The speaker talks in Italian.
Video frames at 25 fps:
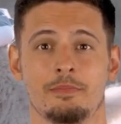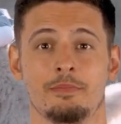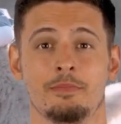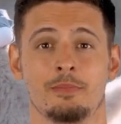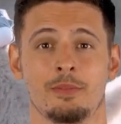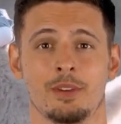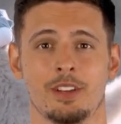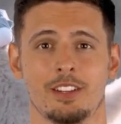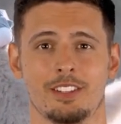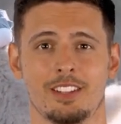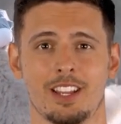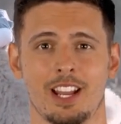
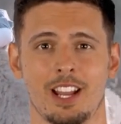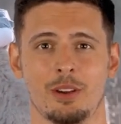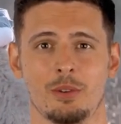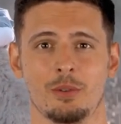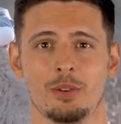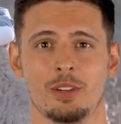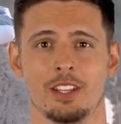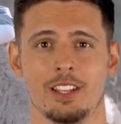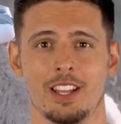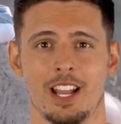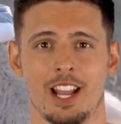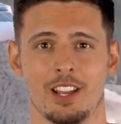Questa è
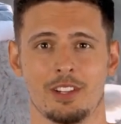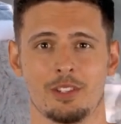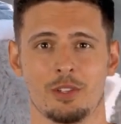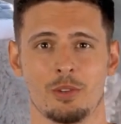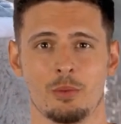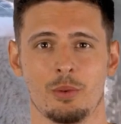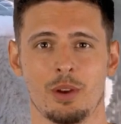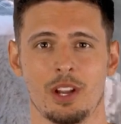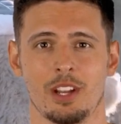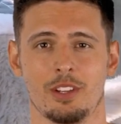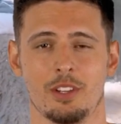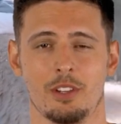un'idea di
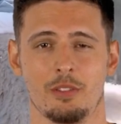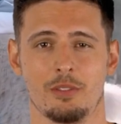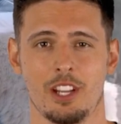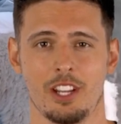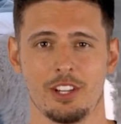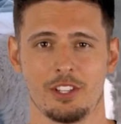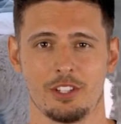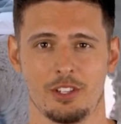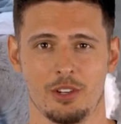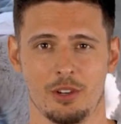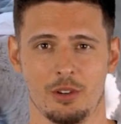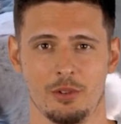Uma
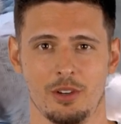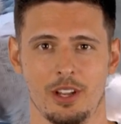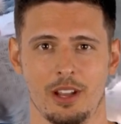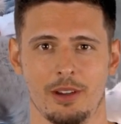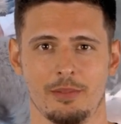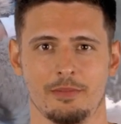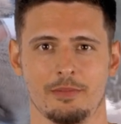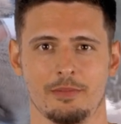Innovation.